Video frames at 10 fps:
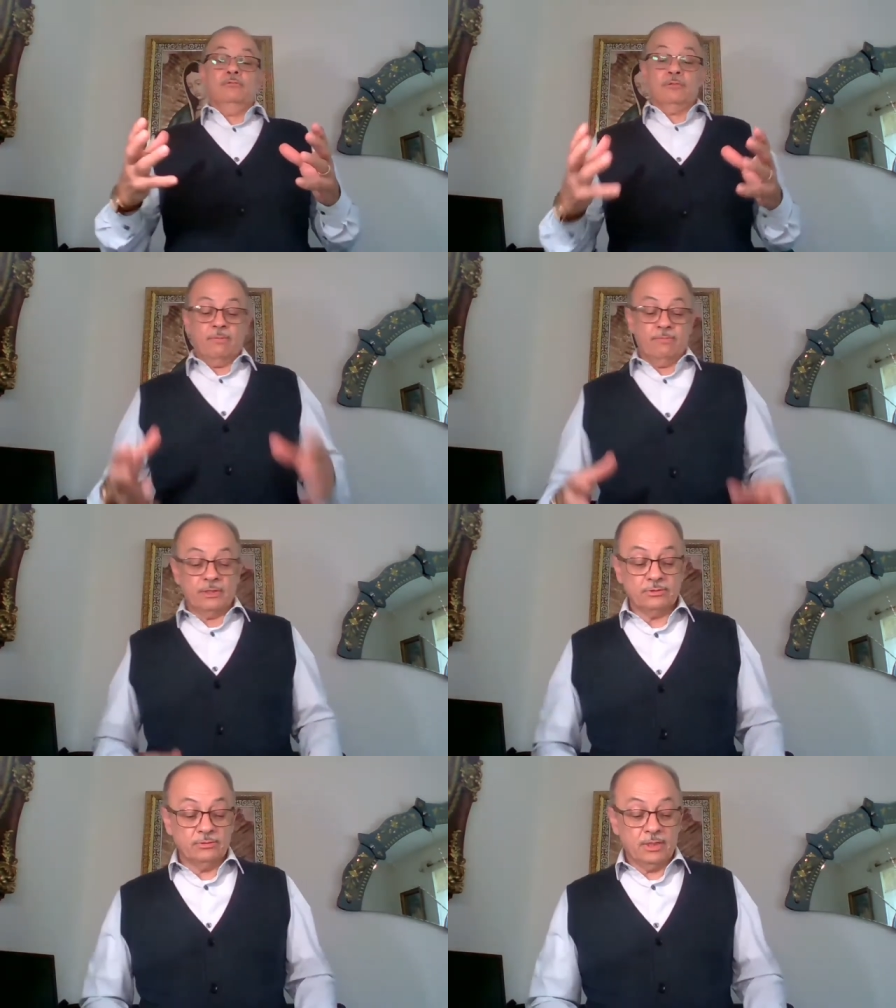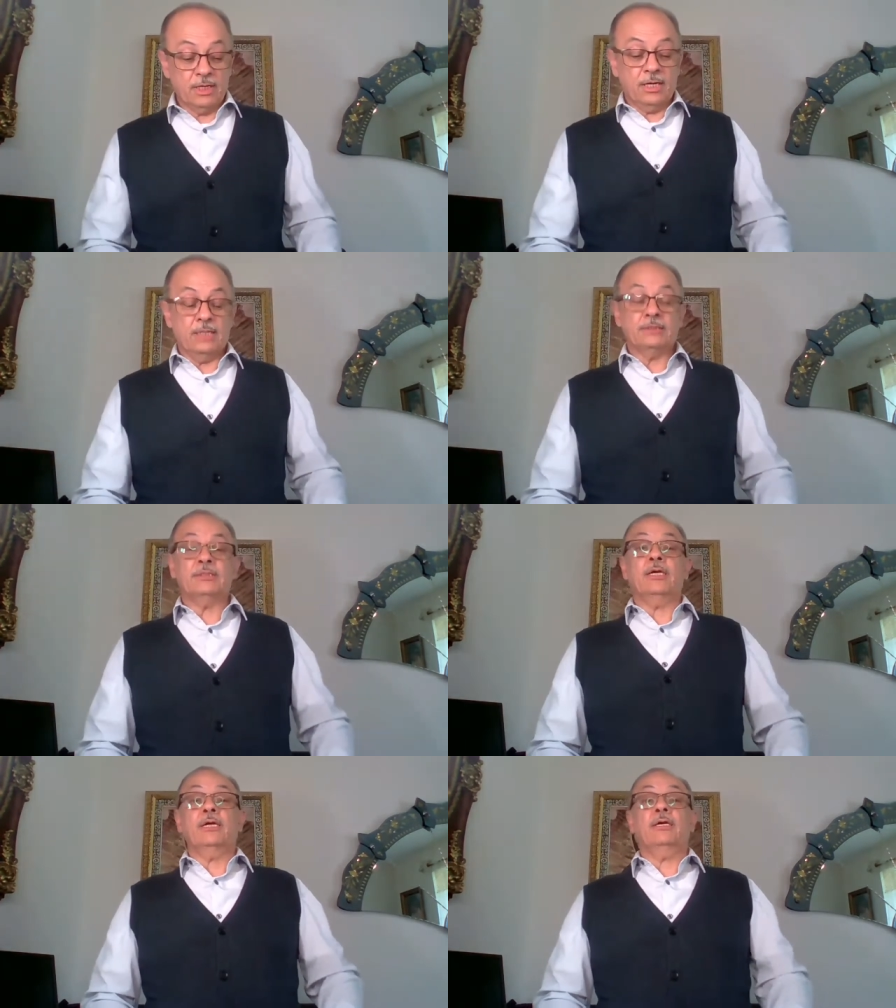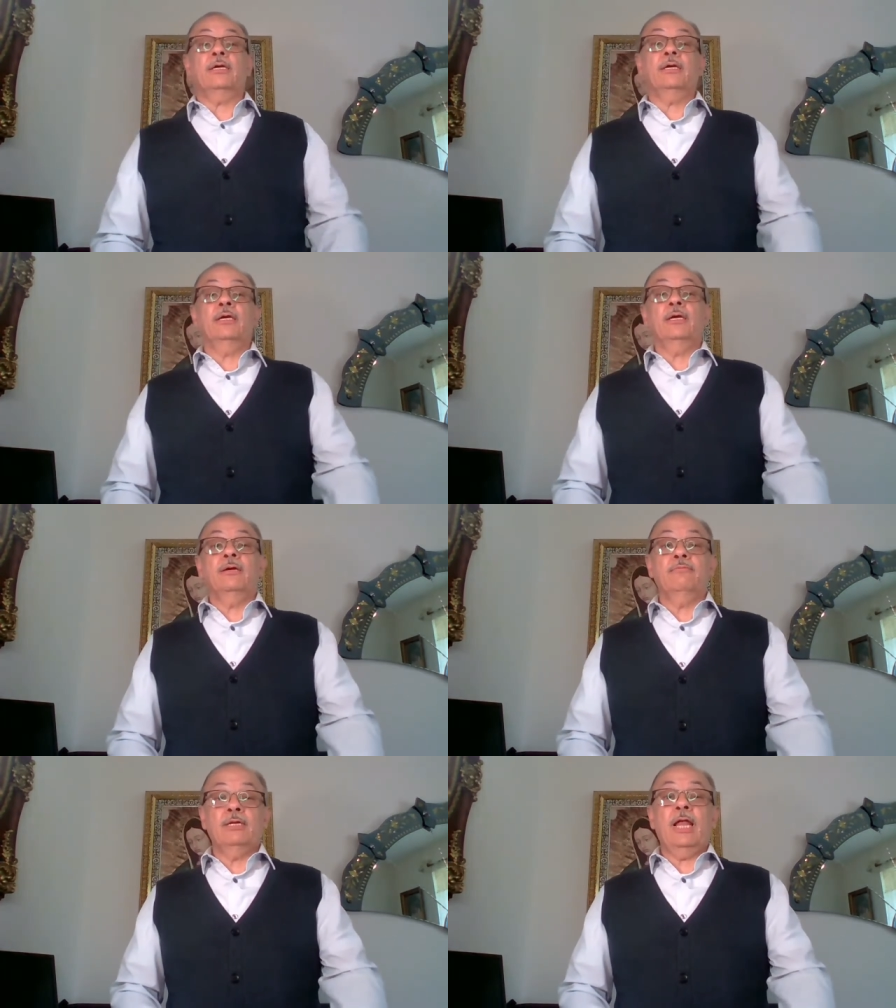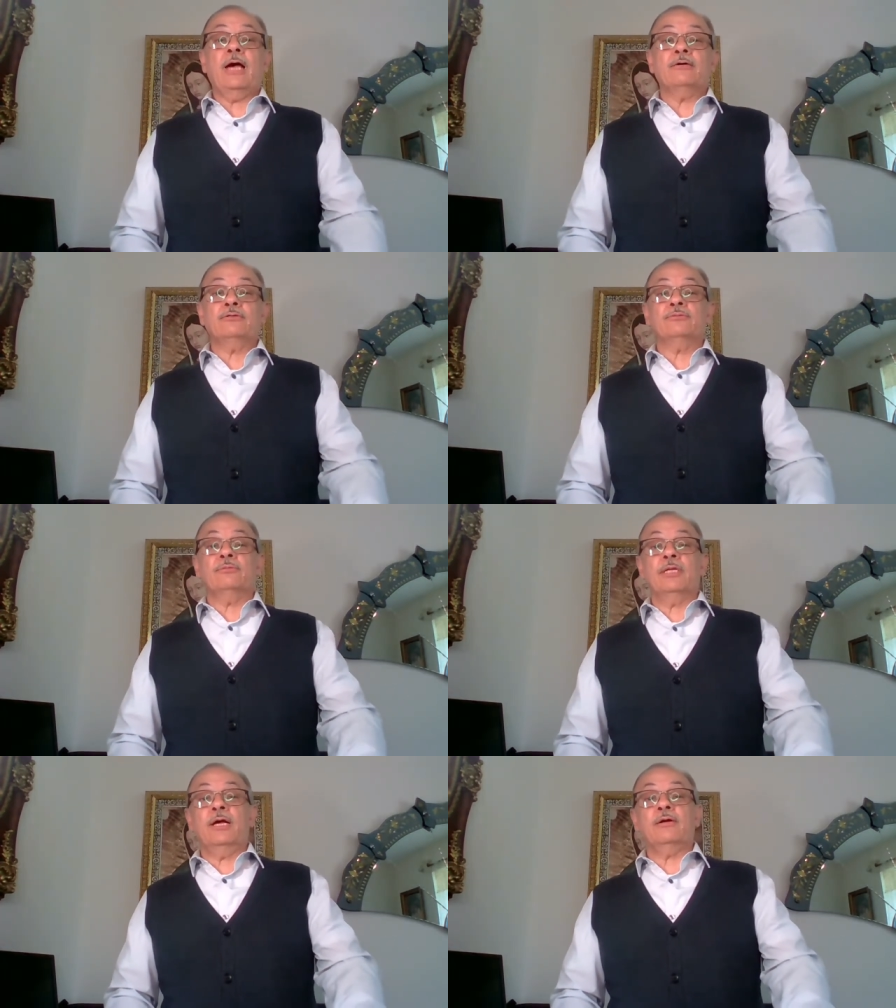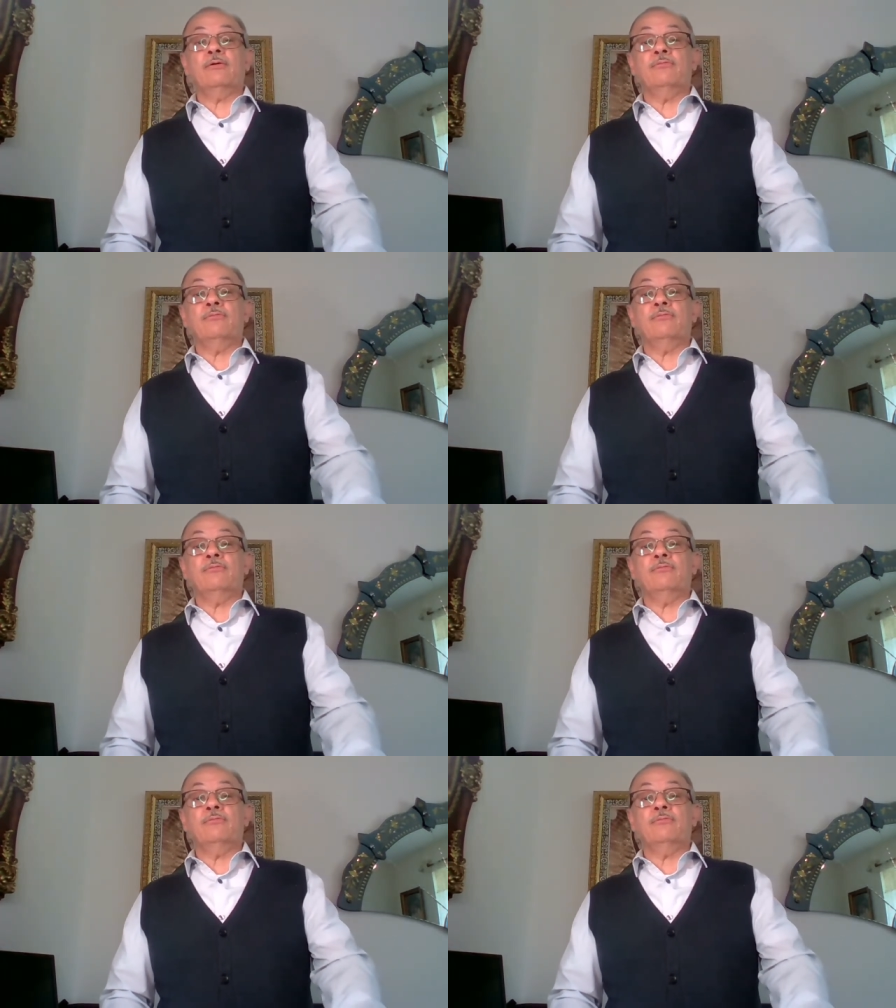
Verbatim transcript: una persona que hace milagros, ¿verdad?